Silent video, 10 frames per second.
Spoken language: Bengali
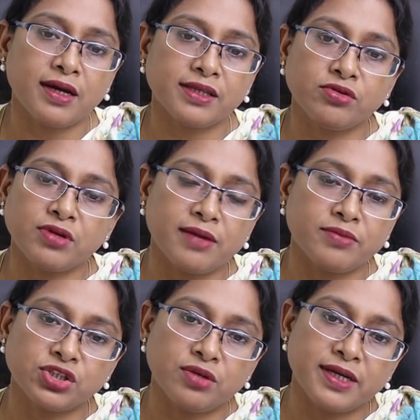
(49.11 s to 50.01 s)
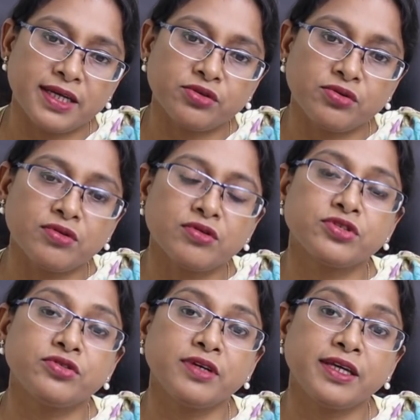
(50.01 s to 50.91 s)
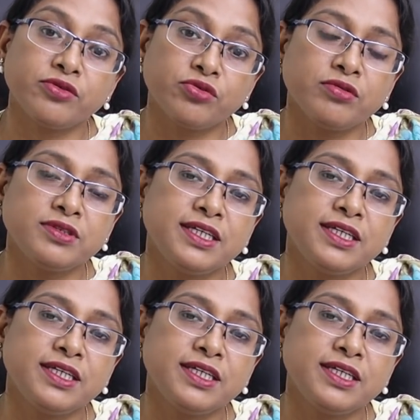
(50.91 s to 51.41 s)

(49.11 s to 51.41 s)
আতঙ্কে আমরা সবাই আতঙ্কগ্রস্ত কিন্তু